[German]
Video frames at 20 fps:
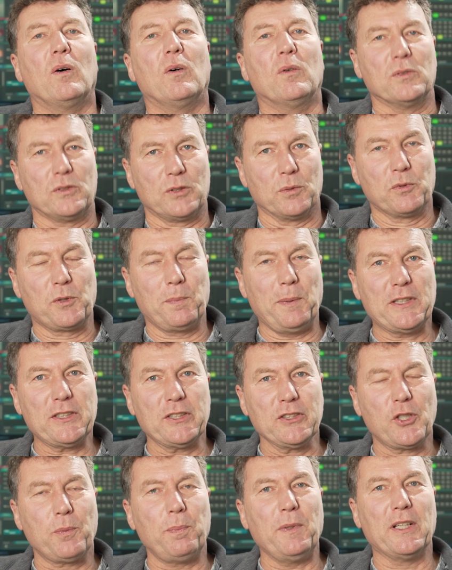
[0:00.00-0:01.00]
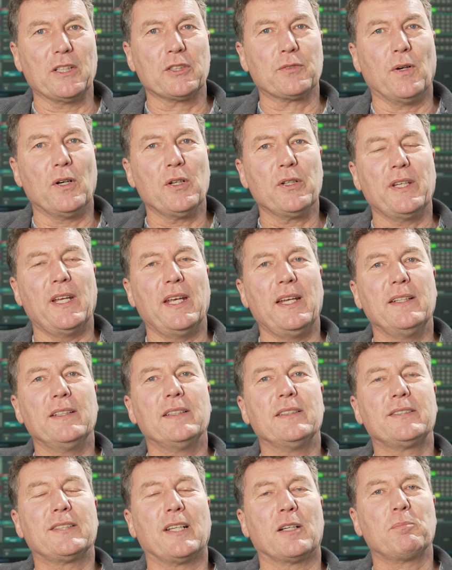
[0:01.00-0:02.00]
Und zum Spitzenspiel des
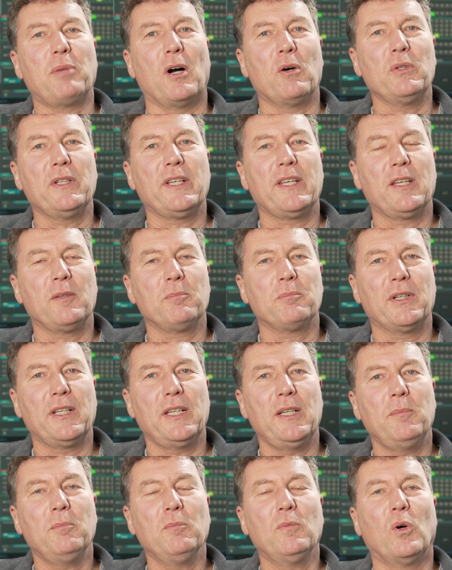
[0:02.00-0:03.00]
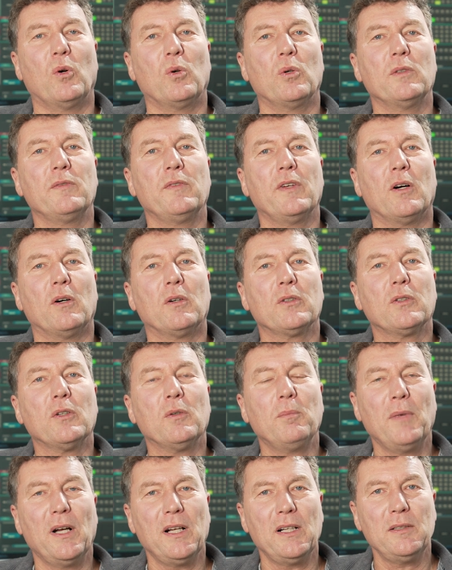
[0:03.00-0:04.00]
Wochenendes St. Pauli gegen Bremen holen wir auch
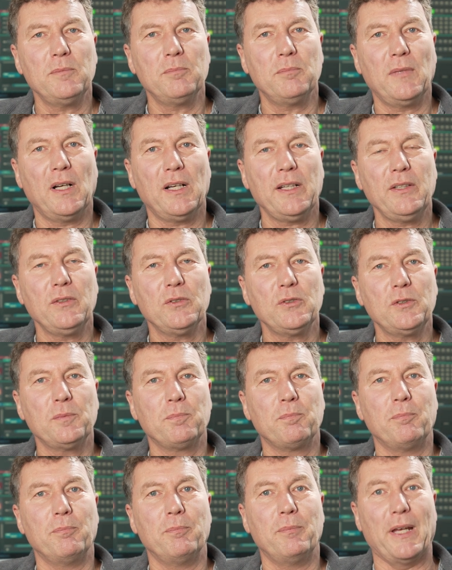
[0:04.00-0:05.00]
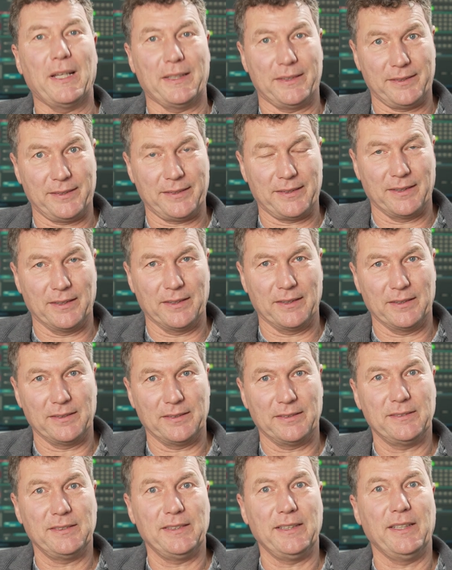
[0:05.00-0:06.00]
nochmal Marinus Bester
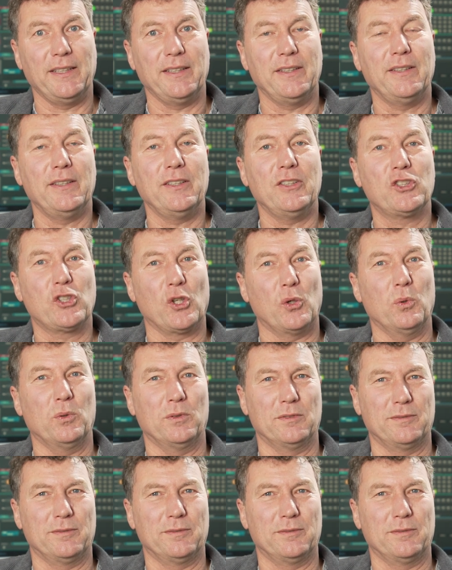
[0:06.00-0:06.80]
in die Show.